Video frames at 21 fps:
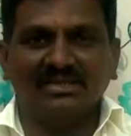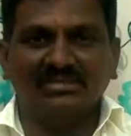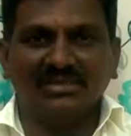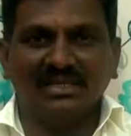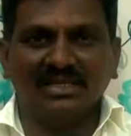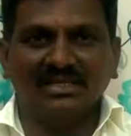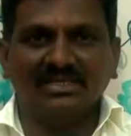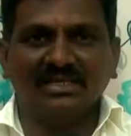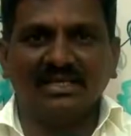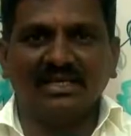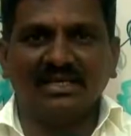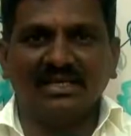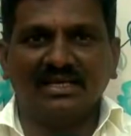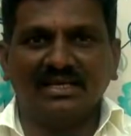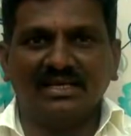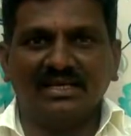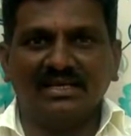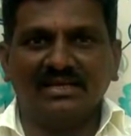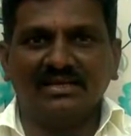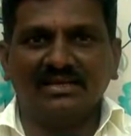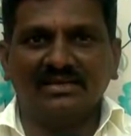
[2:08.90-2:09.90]
அன்பார்ந்த
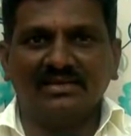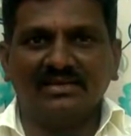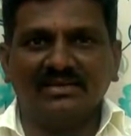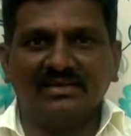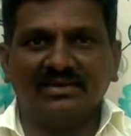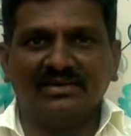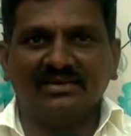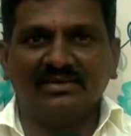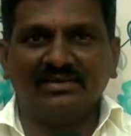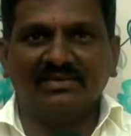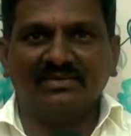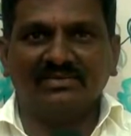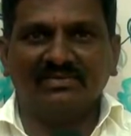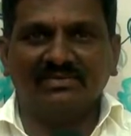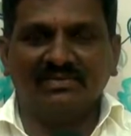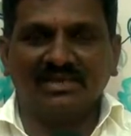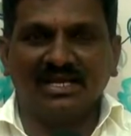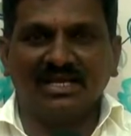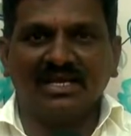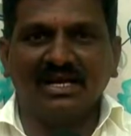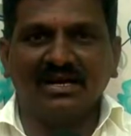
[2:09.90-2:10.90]

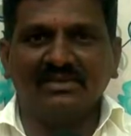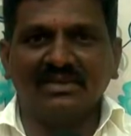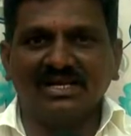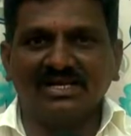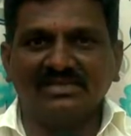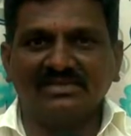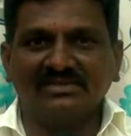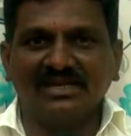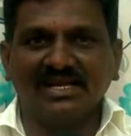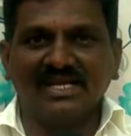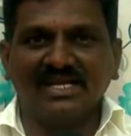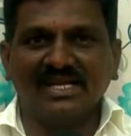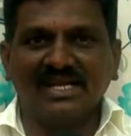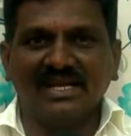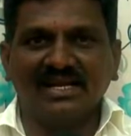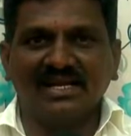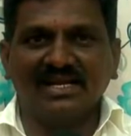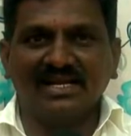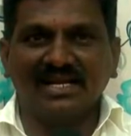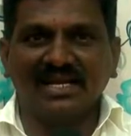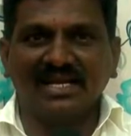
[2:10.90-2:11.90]
வெல்காமராஜ்
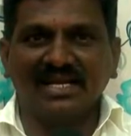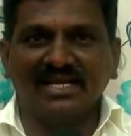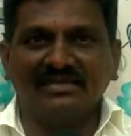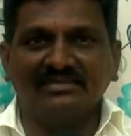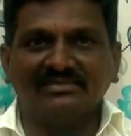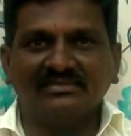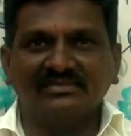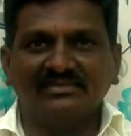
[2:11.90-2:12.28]
வாடிக்கையாளர்களே